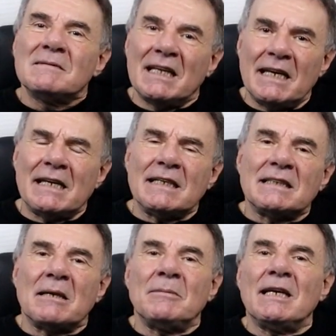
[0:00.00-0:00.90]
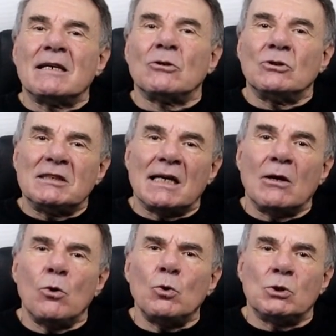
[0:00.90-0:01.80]
tener que terminar con esa
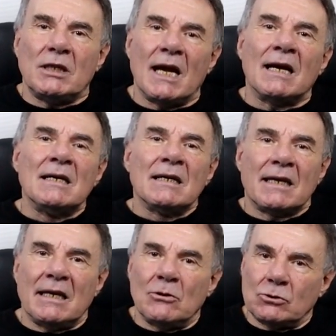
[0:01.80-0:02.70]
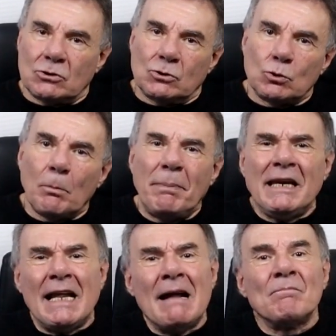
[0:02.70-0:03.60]
angustia que nos
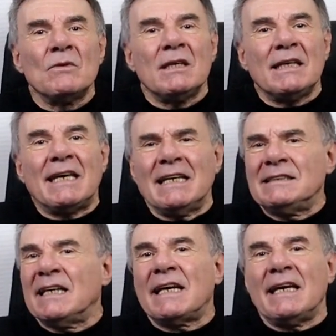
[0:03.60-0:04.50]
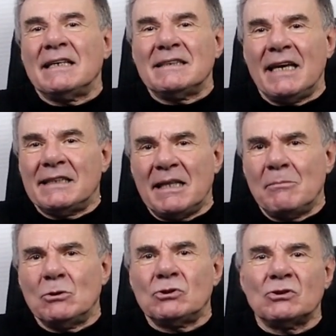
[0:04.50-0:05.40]
supera y que hace que
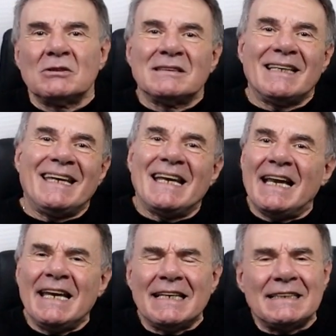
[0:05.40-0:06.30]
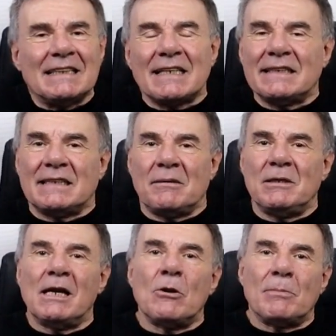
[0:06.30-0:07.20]
estemos en alerta hasta que
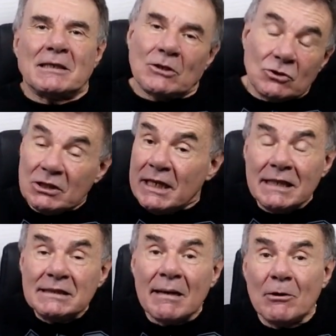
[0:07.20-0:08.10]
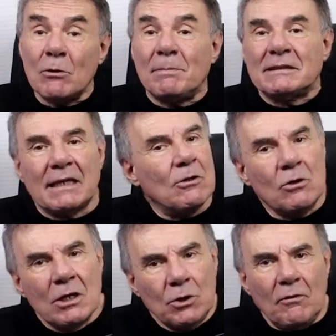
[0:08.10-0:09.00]
terminen los partidos. Y el sábado
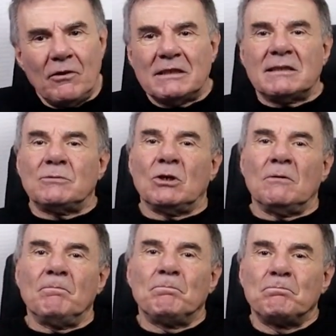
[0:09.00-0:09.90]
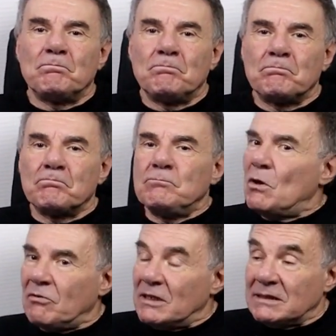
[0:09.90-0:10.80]
pasado no fue la excepción,
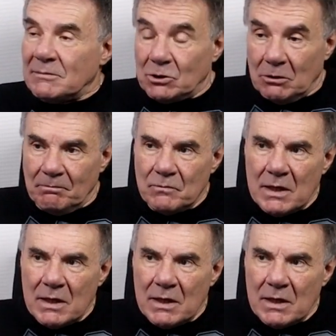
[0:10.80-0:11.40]
no fue la excepción.